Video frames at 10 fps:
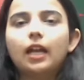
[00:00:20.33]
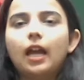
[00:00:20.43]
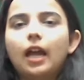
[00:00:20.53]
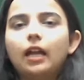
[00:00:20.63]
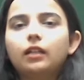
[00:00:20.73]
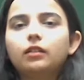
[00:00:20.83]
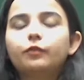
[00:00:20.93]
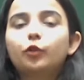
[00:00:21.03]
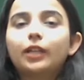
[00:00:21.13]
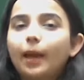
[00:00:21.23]
and
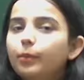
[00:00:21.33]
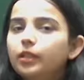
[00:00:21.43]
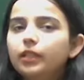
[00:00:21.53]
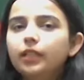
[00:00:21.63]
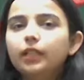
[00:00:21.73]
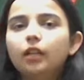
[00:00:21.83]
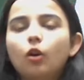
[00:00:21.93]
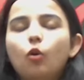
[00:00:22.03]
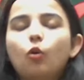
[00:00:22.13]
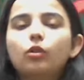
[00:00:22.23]
vocabulary
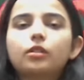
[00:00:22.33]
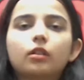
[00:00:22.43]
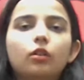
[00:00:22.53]
holds